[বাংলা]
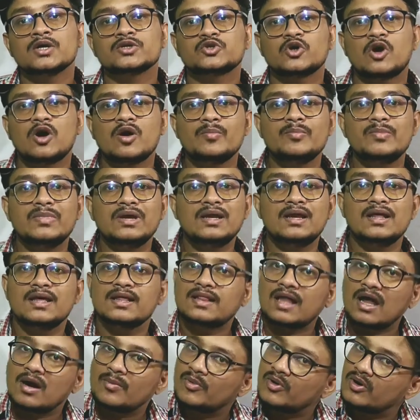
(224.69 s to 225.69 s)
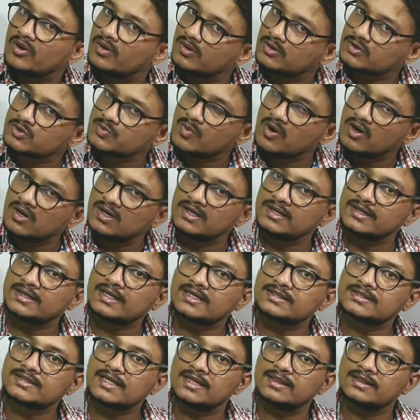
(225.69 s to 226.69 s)
সব মিলে তারপর স্মল
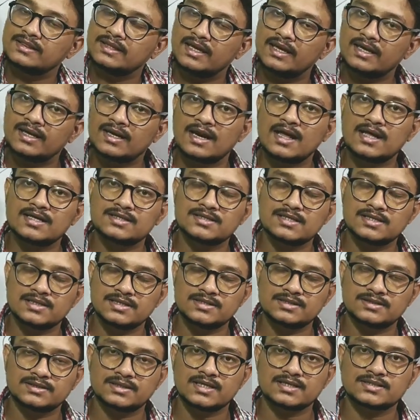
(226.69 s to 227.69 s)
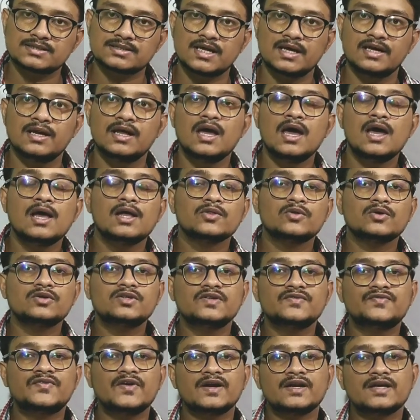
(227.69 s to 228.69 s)
ইন্টাস্টাইন দেন লার্জ ইন্টাস্টাইন তো
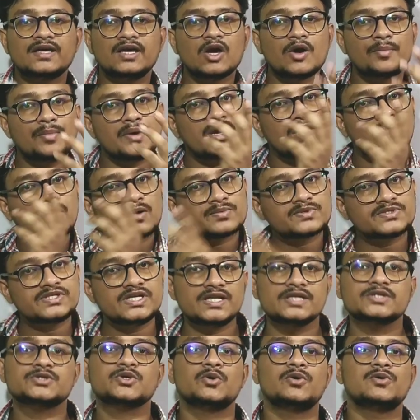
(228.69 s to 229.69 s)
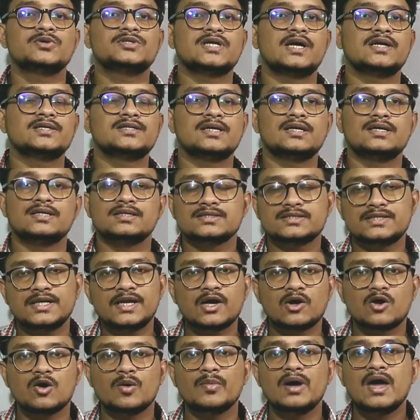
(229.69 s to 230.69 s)
ডিফারেন্ট কি হবে এরকম সিরিজ অনুযায়ী যায়
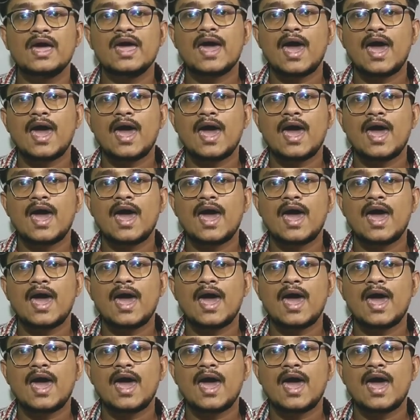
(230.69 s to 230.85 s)
সেরকম